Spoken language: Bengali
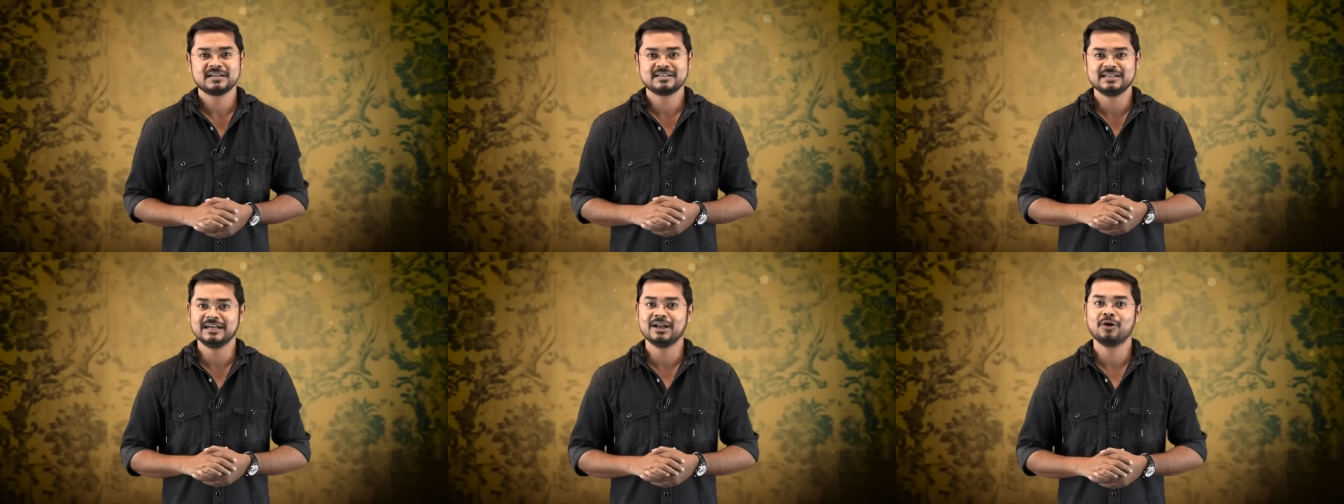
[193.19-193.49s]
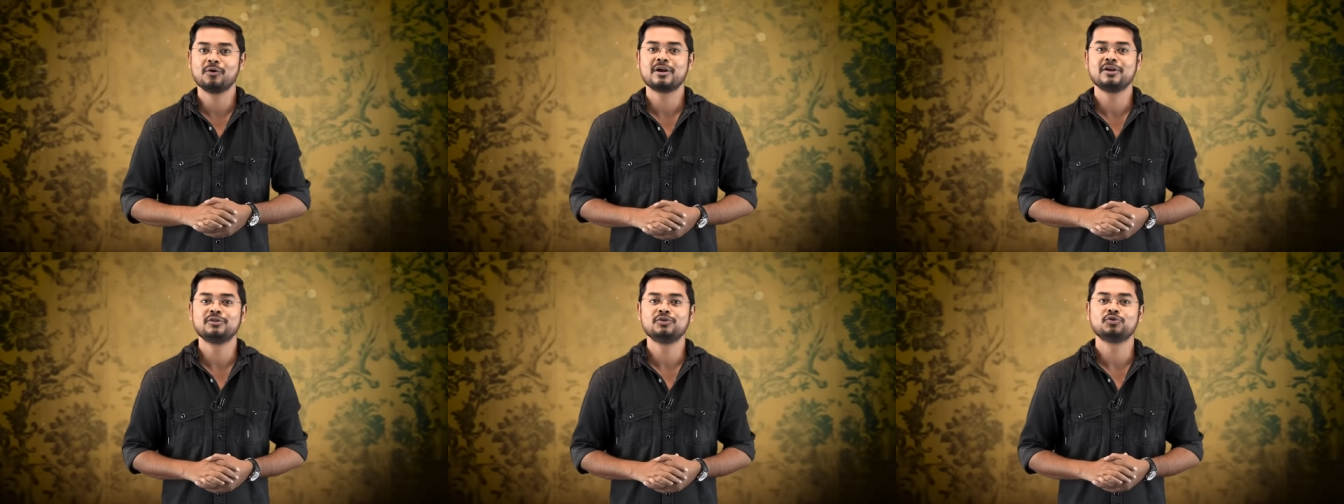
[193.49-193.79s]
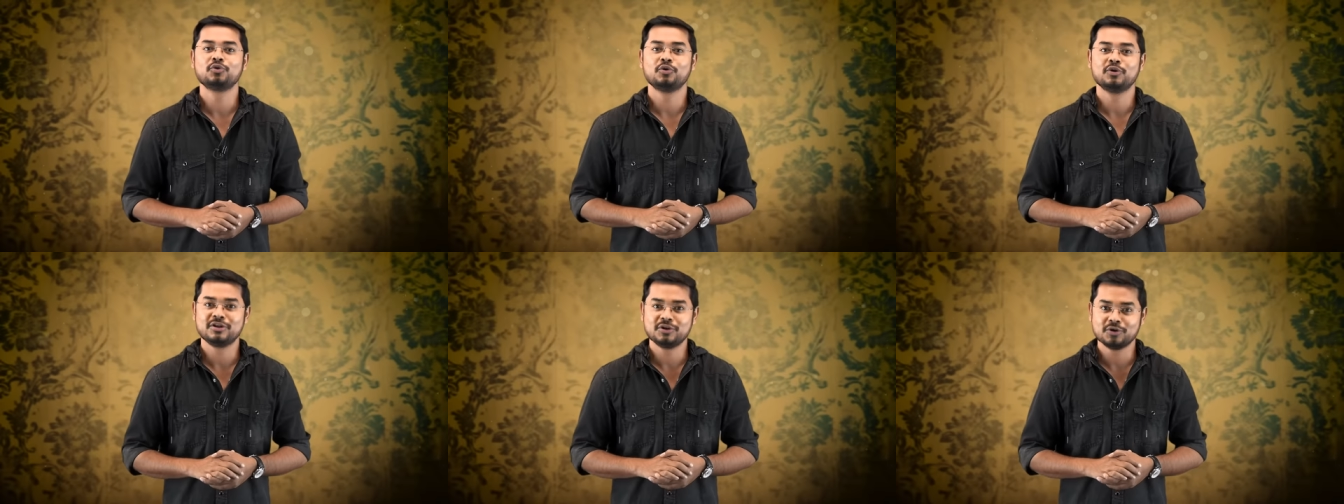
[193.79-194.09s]
সেটাও কিন্তু
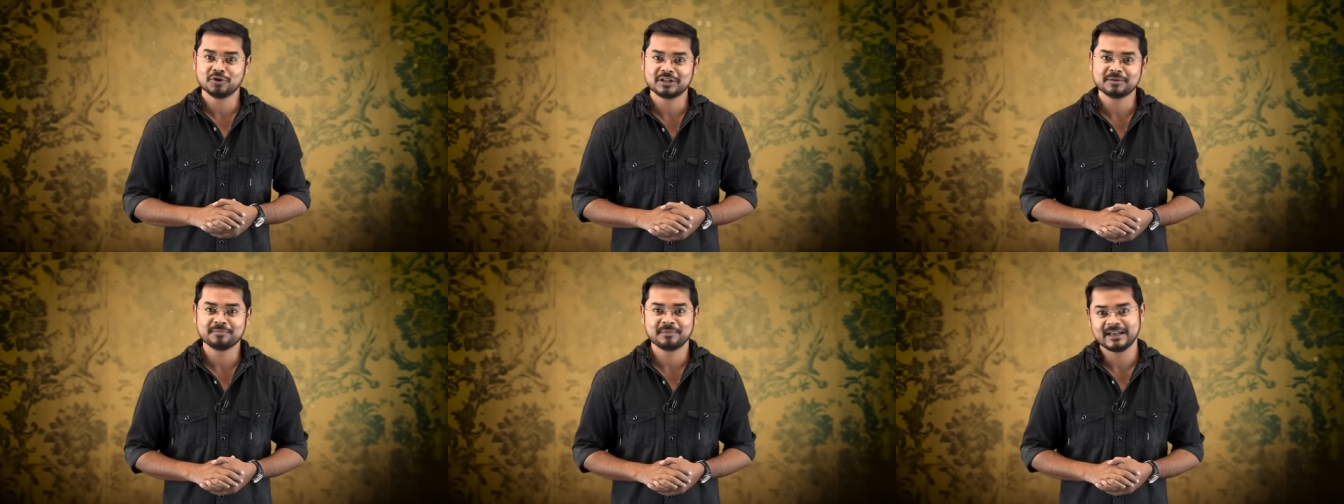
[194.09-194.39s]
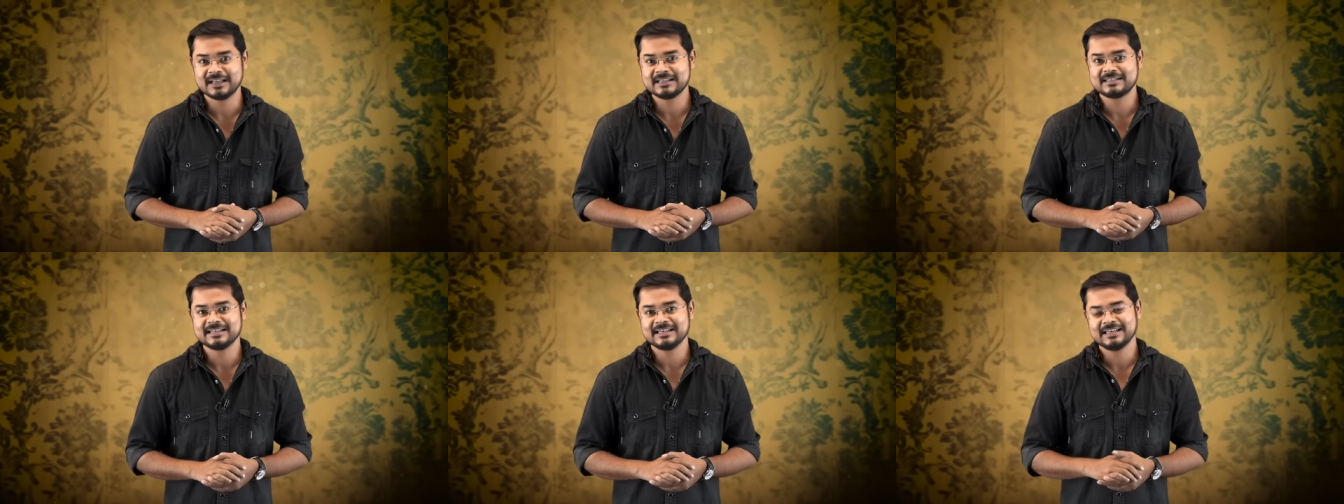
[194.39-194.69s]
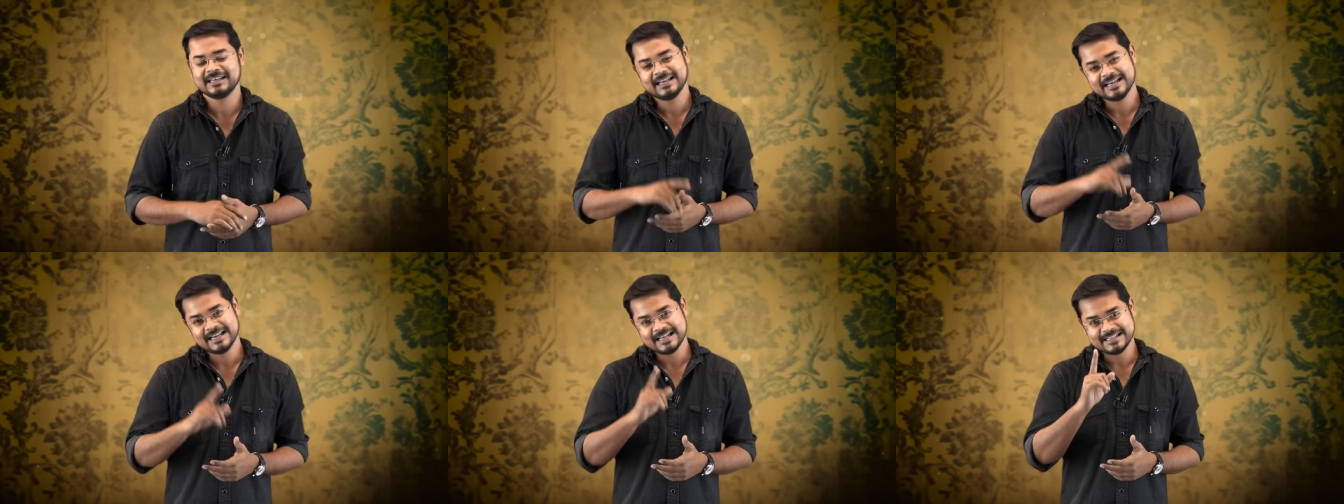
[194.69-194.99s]
তৈরি হতে পেরেছে
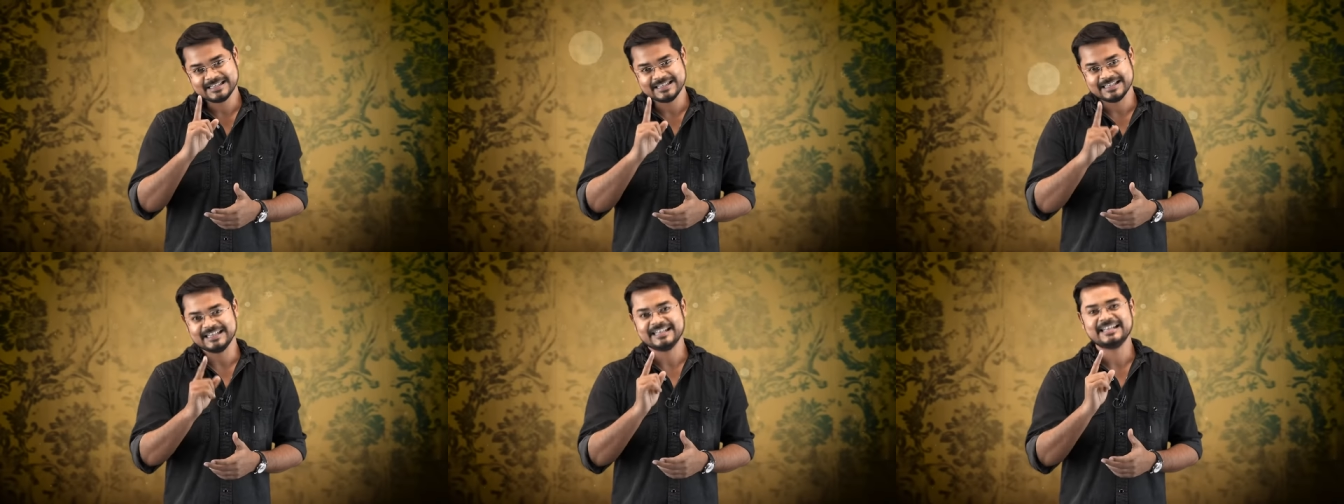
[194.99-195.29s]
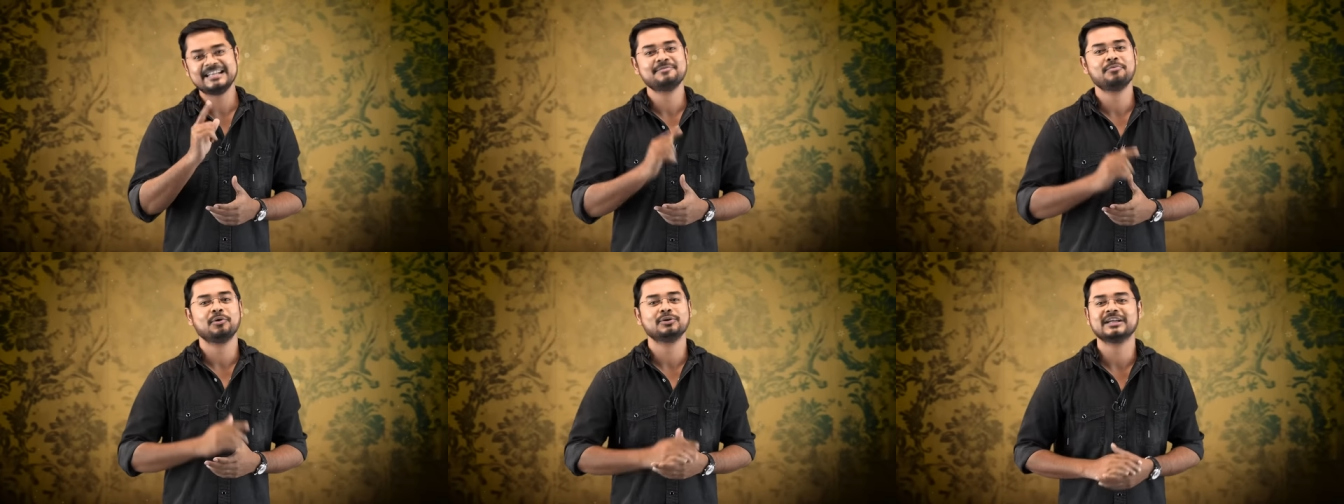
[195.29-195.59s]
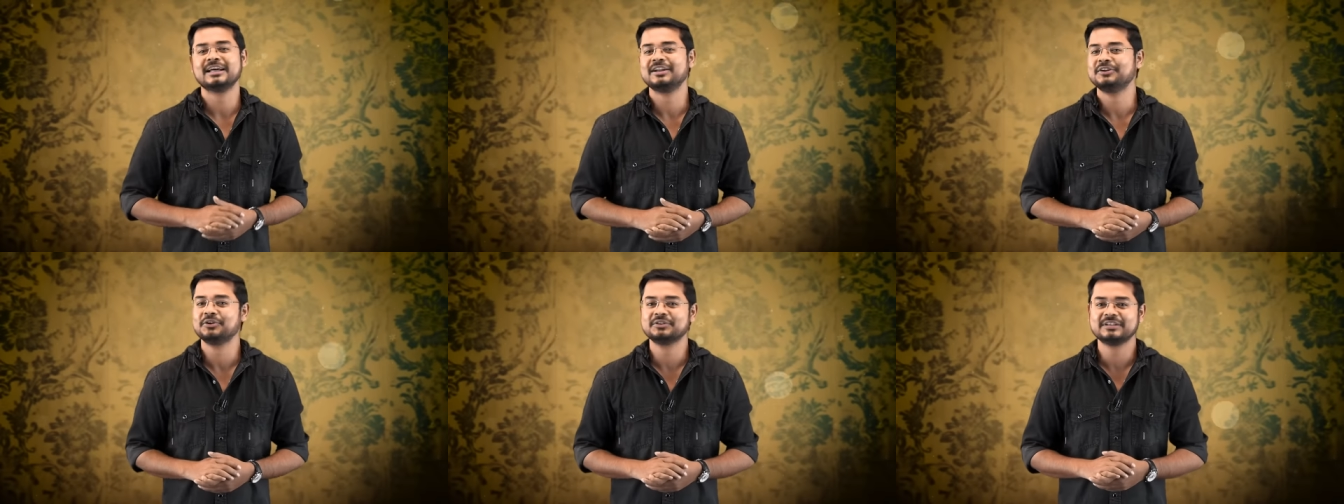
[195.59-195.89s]
চিনিরই
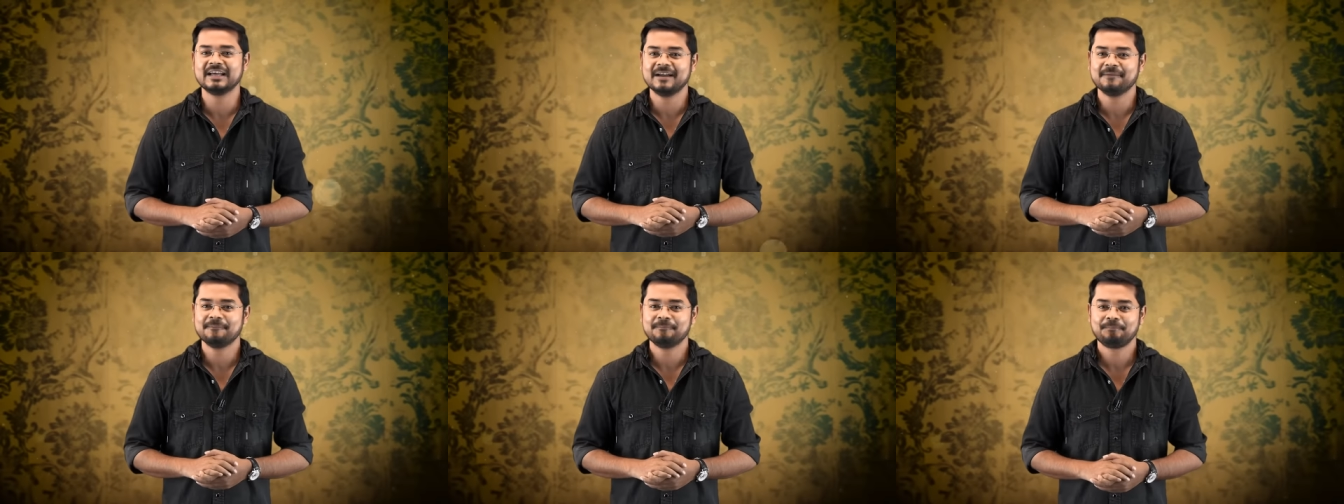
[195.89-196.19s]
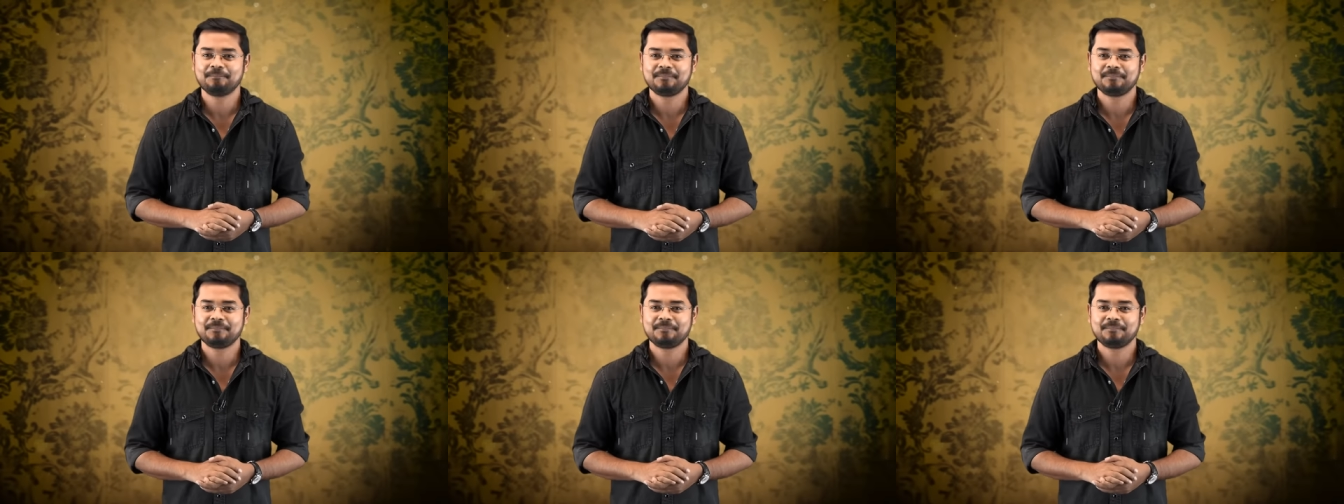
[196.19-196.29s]
বদান্যতায়